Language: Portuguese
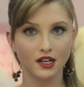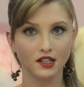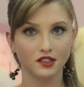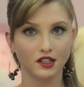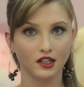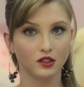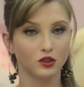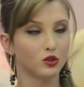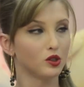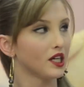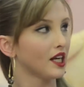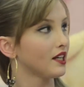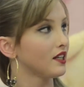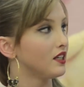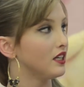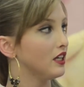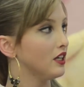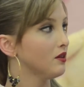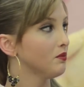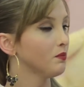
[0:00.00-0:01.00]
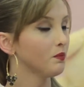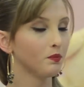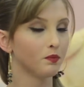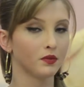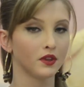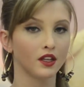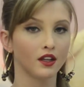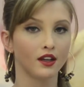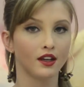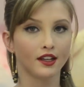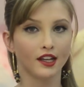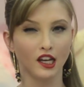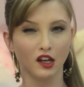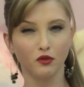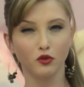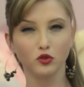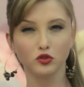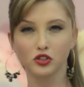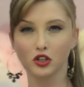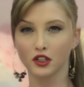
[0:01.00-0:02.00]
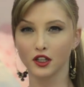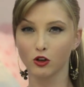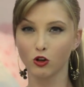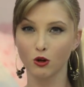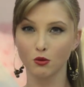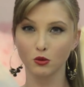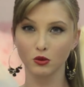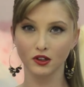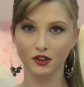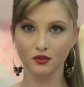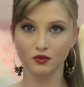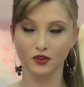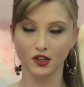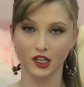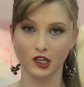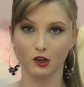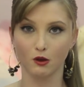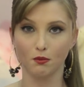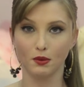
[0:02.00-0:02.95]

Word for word: alisador aqui, que ele funciona como um livinho. Eu